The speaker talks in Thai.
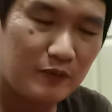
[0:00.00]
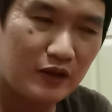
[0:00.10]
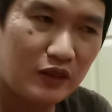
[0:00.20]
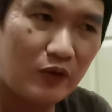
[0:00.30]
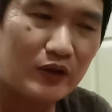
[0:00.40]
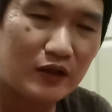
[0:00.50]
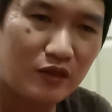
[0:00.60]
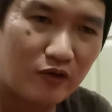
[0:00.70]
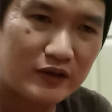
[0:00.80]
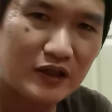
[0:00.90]
เพรสโซทั้ง
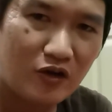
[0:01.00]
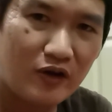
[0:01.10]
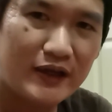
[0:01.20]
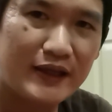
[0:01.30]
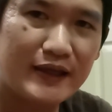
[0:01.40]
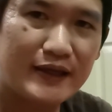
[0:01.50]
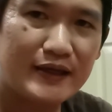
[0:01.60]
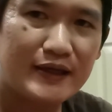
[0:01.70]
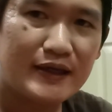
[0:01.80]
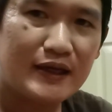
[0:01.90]
สองยี่ห้อนี้
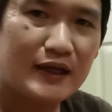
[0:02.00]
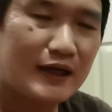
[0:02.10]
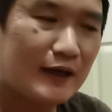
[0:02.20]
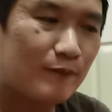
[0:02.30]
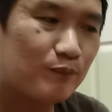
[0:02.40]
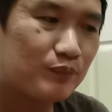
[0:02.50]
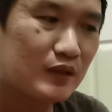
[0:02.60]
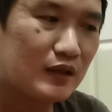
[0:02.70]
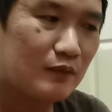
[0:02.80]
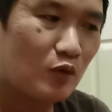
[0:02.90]
นะครับ
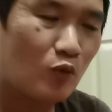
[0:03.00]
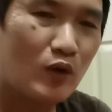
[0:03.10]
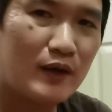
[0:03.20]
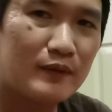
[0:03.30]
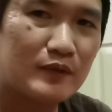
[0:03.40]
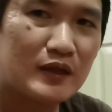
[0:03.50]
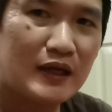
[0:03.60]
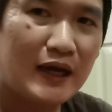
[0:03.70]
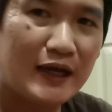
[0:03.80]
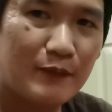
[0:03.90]
ผมว่า
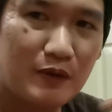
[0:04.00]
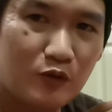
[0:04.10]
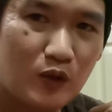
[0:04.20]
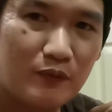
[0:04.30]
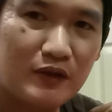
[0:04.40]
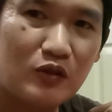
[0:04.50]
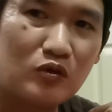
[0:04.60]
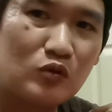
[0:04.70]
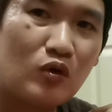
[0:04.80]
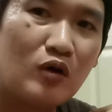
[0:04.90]
อันนี้เป็นความคิด
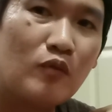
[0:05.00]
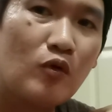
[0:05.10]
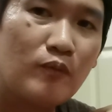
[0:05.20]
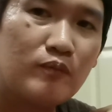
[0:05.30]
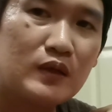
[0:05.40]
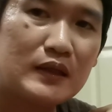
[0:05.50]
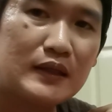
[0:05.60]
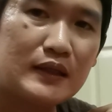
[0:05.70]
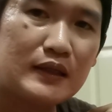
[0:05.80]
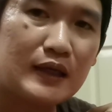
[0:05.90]
ส่วนตัวของผม
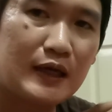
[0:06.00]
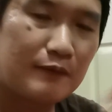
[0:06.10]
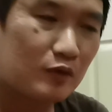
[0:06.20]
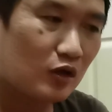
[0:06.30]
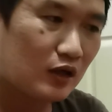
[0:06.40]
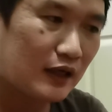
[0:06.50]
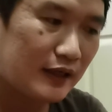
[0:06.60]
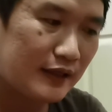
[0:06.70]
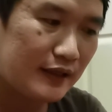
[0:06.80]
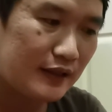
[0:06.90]
นะครับ ก็ใค
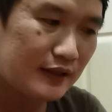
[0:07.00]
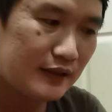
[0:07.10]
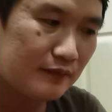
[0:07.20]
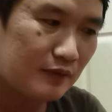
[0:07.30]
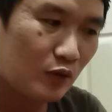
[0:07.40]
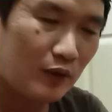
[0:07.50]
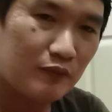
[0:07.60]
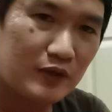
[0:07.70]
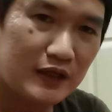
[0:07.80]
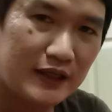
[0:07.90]
รมีความ
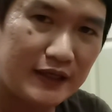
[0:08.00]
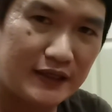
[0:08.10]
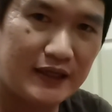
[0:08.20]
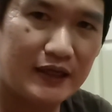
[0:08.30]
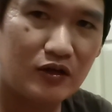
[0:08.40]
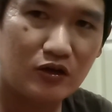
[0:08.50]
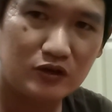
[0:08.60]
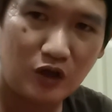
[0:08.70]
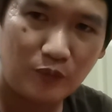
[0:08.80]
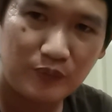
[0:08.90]
คิดเห็นยังไง ก็
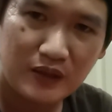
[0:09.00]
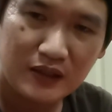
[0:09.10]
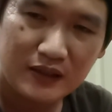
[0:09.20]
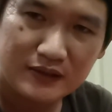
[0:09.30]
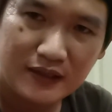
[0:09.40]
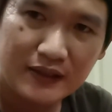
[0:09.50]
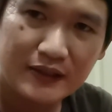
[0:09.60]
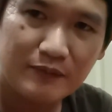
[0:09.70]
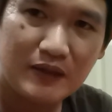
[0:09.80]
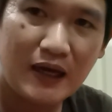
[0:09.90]
ตอบใต้
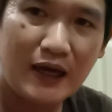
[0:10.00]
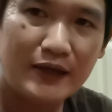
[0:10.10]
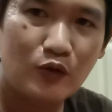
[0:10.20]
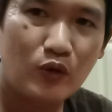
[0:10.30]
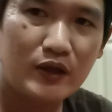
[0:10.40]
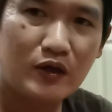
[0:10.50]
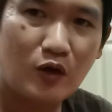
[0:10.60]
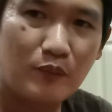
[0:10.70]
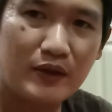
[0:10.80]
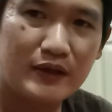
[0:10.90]
คลิปได้ด้วยค
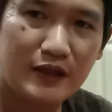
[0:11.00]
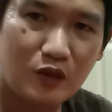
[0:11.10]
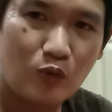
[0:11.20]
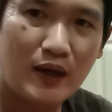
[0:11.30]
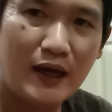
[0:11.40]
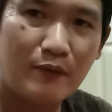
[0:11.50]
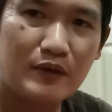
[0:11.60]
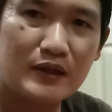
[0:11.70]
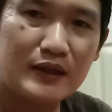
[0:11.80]
อมเมนต์ที่สุภาพ